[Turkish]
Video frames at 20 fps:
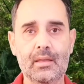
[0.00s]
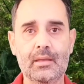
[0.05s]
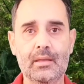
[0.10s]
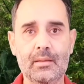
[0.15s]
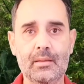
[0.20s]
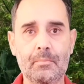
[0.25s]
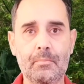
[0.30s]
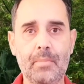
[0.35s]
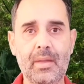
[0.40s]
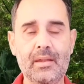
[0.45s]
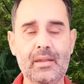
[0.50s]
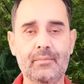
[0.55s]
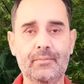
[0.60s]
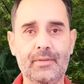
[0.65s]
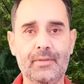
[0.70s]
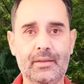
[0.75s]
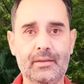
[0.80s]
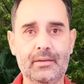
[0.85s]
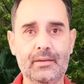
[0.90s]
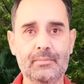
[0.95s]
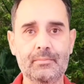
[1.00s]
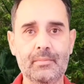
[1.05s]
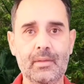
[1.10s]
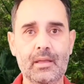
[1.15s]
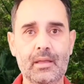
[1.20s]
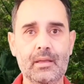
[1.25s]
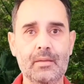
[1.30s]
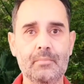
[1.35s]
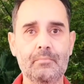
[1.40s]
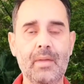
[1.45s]
Ee, benim fikrim
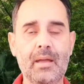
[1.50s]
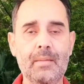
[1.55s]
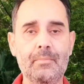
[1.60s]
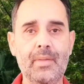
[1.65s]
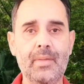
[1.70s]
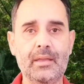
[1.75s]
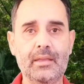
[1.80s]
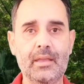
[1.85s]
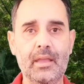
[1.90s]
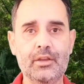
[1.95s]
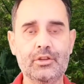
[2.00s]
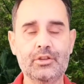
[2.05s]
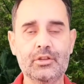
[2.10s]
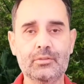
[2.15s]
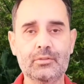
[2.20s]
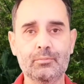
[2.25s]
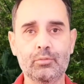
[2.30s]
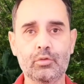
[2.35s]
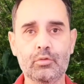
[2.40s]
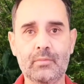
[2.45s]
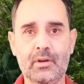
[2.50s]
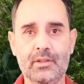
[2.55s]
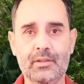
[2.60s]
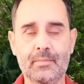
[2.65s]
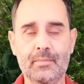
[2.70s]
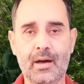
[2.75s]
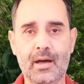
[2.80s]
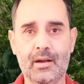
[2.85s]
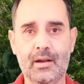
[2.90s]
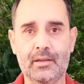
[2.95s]
ben pek eşit
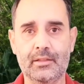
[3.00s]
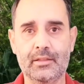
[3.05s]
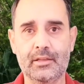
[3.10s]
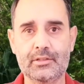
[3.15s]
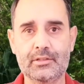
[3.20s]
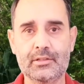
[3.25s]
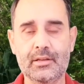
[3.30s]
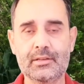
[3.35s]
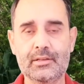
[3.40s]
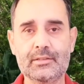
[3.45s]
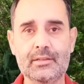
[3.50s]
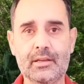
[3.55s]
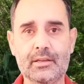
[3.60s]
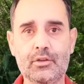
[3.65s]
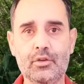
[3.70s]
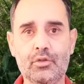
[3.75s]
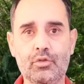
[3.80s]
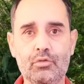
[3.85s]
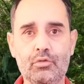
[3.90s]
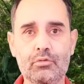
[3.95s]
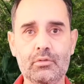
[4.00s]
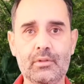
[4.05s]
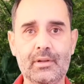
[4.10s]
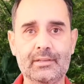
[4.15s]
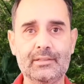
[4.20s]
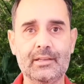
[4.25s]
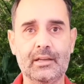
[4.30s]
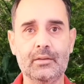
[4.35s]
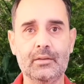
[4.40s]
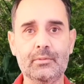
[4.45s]
bulmadım arkadaşlar. Sanki
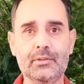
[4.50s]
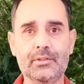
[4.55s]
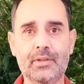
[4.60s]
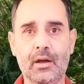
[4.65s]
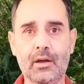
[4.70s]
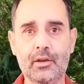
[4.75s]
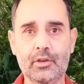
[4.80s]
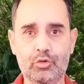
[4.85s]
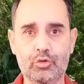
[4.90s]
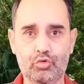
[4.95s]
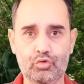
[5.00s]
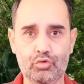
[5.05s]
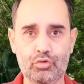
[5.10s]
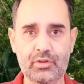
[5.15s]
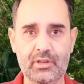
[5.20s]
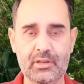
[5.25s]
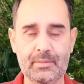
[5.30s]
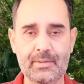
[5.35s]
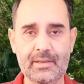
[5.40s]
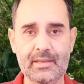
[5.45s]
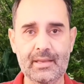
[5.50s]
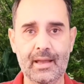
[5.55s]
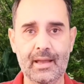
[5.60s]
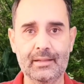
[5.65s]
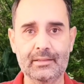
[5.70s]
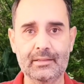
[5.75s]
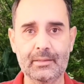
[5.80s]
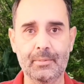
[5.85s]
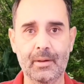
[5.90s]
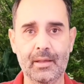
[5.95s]
gönüllüler takımı daha güçlü gibi
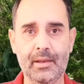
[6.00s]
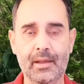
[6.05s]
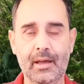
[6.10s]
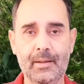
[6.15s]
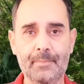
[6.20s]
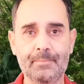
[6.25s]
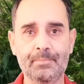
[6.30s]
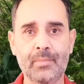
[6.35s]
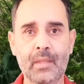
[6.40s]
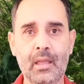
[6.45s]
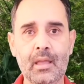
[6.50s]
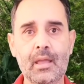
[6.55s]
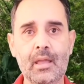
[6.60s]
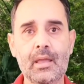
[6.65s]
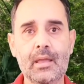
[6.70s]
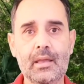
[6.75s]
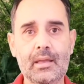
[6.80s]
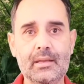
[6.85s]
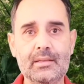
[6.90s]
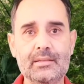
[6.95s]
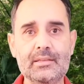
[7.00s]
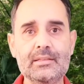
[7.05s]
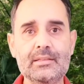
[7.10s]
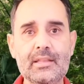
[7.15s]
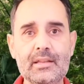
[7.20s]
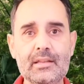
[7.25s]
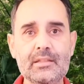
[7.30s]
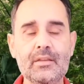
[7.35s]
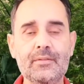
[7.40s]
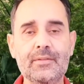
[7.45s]
geldi bana. E,
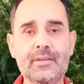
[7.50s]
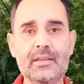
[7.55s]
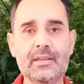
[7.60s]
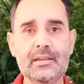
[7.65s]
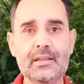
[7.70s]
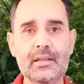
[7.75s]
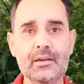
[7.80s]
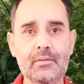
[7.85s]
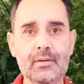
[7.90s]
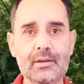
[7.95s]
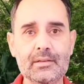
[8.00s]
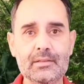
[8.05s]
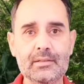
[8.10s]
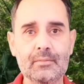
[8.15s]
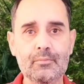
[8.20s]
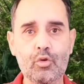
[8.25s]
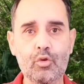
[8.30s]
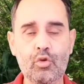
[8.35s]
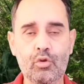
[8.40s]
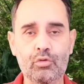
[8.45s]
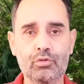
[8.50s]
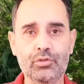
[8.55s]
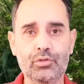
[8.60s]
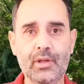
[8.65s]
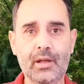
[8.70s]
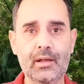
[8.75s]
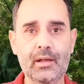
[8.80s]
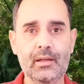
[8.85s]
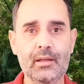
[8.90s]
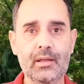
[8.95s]
sizlerin de fikirleri varsa bu
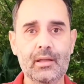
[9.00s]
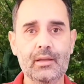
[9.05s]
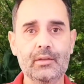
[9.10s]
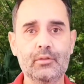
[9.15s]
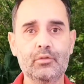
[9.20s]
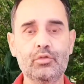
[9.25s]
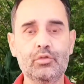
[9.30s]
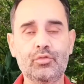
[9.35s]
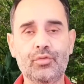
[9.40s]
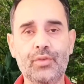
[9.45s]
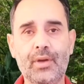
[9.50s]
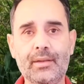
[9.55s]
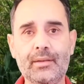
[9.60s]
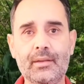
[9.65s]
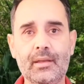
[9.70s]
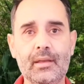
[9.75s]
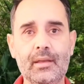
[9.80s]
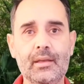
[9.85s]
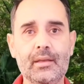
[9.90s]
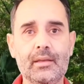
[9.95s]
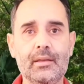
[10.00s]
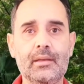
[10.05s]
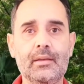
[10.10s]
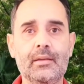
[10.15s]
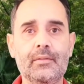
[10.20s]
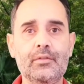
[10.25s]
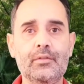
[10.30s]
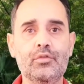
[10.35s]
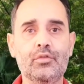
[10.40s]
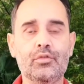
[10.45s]
konuda lütfen
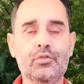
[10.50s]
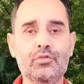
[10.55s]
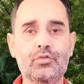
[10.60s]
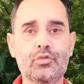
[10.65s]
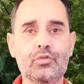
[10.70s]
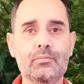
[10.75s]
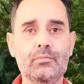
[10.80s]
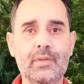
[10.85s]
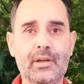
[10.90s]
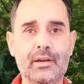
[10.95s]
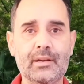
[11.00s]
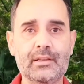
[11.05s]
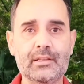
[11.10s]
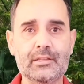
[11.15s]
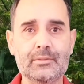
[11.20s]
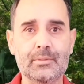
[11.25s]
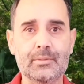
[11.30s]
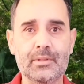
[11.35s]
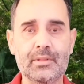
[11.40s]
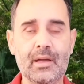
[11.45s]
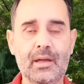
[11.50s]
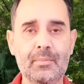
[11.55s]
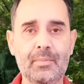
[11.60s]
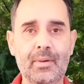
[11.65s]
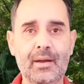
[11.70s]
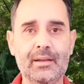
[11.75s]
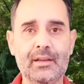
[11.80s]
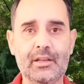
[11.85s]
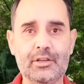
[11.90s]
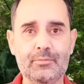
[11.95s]
e, videonun yorumlar kısmında
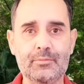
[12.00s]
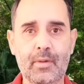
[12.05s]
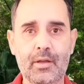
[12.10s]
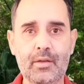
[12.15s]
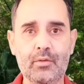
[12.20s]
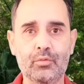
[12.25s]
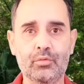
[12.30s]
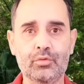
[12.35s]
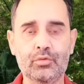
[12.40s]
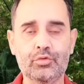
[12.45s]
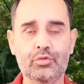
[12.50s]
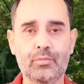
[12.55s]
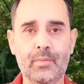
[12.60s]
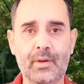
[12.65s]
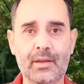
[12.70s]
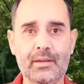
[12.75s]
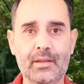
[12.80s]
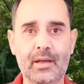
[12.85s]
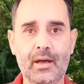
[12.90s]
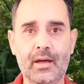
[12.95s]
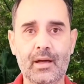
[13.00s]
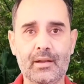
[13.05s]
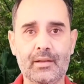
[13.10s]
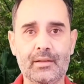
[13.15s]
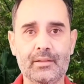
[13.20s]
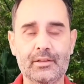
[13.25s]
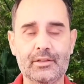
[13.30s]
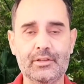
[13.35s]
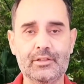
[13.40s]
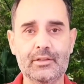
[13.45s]
paylaşmayı unutmayın
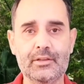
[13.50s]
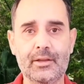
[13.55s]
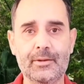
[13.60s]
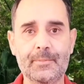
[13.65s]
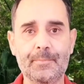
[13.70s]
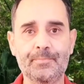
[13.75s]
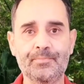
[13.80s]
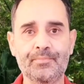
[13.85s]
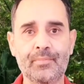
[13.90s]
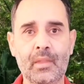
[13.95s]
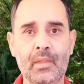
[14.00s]
arkadaşlar.